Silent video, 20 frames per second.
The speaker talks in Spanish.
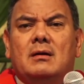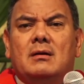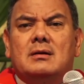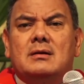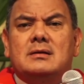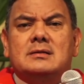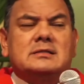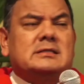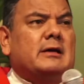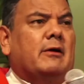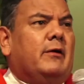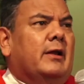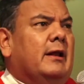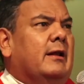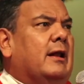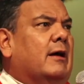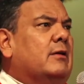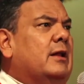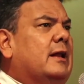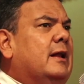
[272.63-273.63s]
Se ven en,
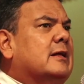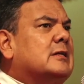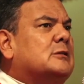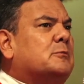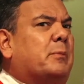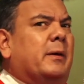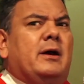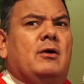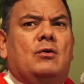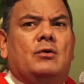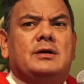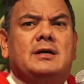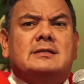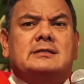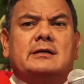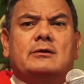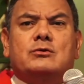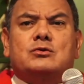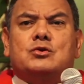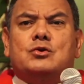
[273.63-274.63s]
el espejo y ese
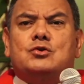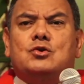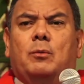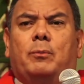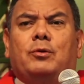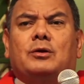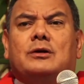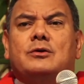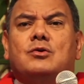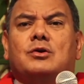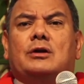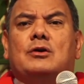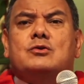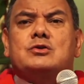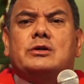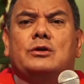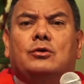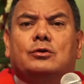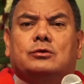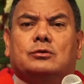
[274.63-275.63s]
no soy yo porque yo quiero
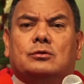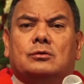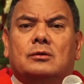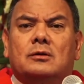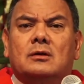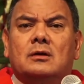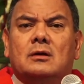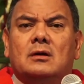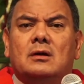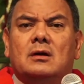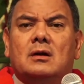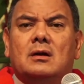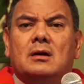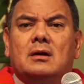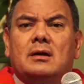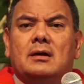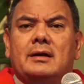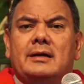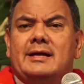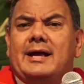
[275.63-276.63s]
ser otro.
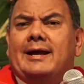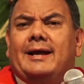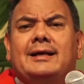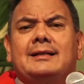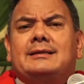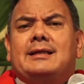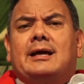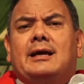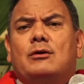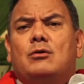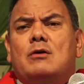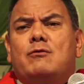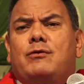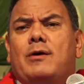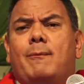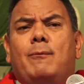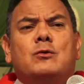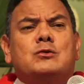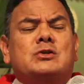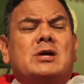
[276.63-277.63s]
Y hay gente que no es
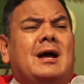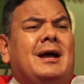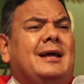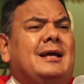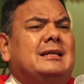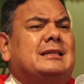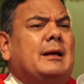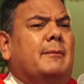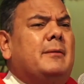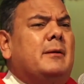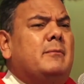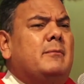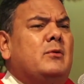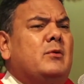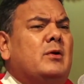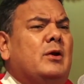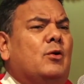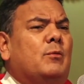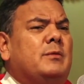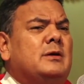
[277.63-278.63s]
famosa y también vive
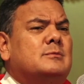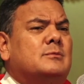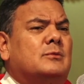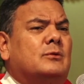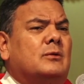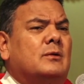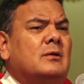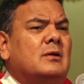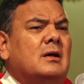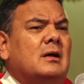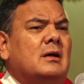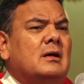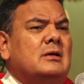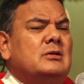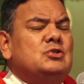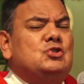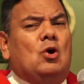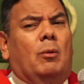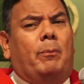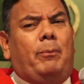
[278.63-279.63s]
lo mismo.
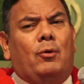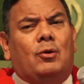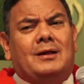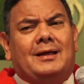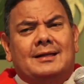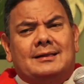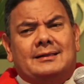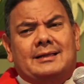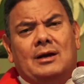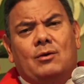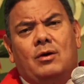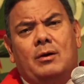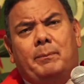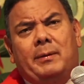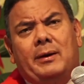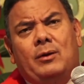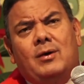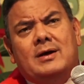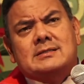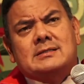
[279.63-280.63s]
Yo por qué tengo el
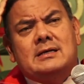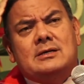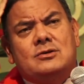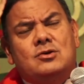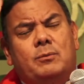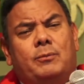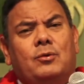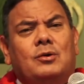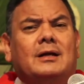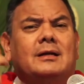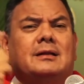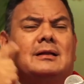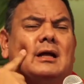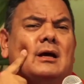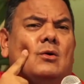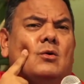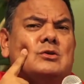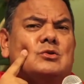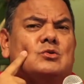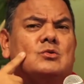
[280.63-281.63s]
pelo así, yo por qué
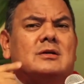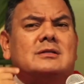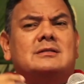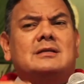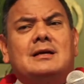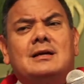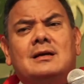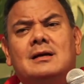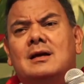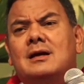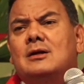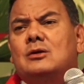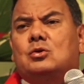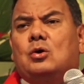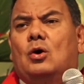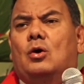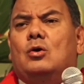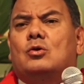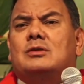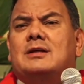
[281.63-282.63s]
tengo esto así. Todos
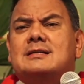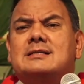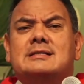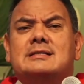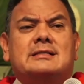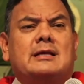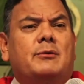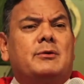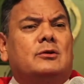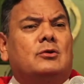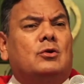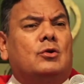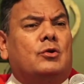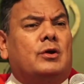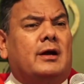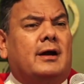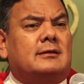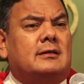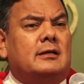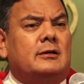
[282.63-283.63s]
los días se está viendo lo
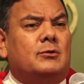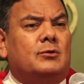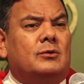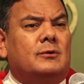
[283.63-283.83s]
negativo.